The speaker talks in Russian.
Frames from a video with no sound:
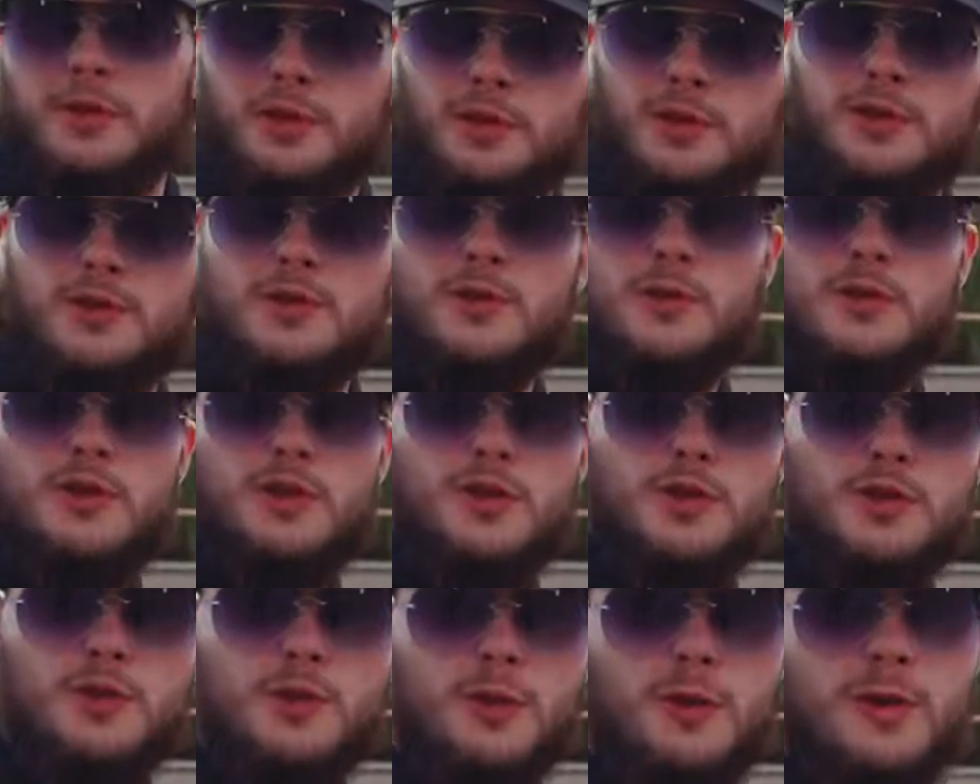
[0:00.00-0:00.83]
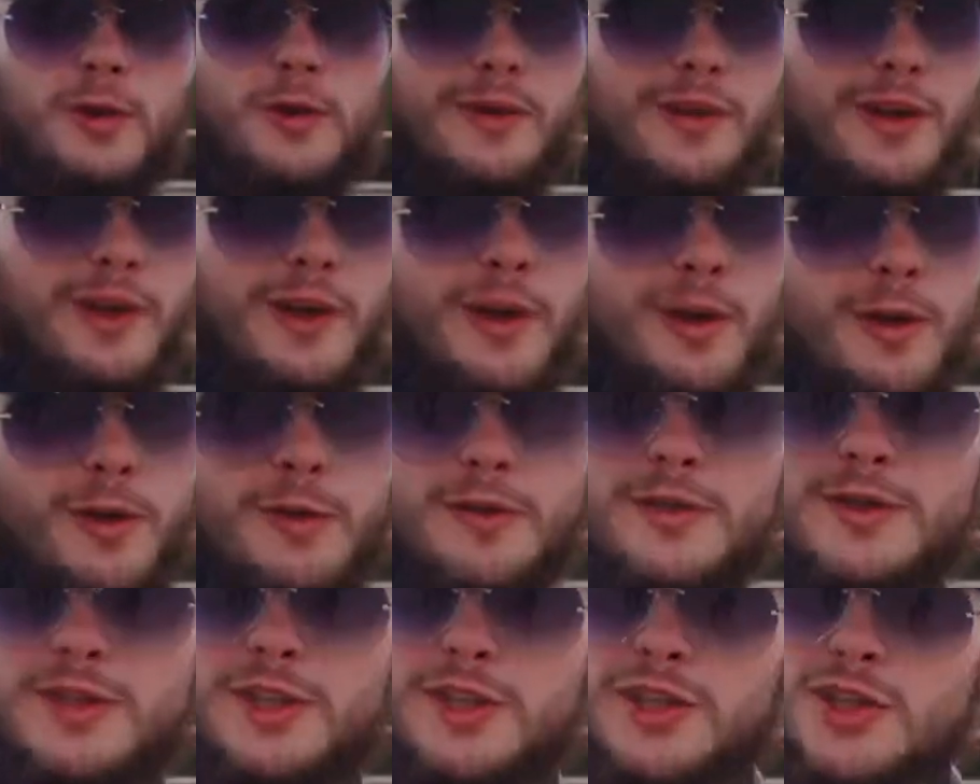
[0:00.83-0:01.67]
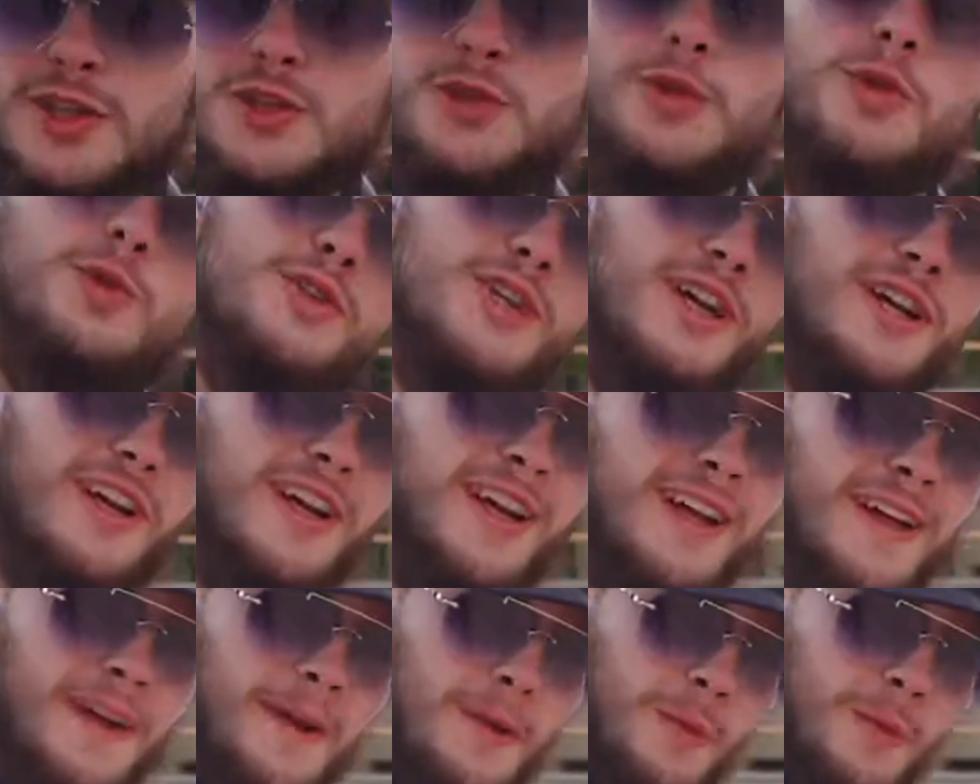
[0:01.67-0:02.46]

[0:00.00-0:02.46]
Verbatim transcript: придется уже тяжелую артиллерию вести. Сейчас крузак